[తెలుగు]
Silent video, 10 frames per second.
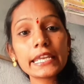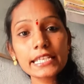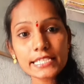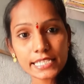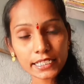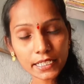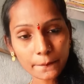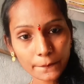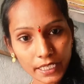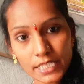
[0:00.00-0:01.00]

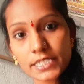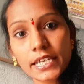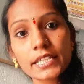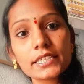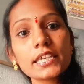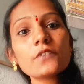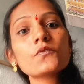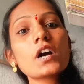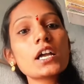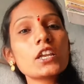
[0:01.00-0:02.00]
ఇన్స్టాగ్రామ్ పేజీ అయితే
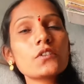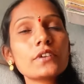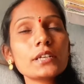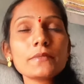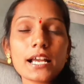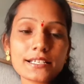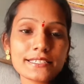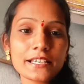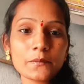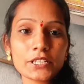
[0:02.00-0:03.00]
ఫాలో అవ్వడం
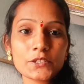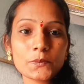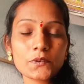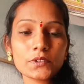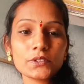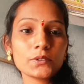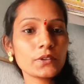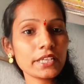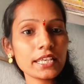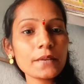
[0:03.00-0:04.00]
అస్సలు మర్చిపోవద్దు
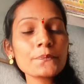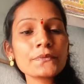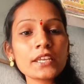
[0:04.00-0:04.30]
ఓకేనా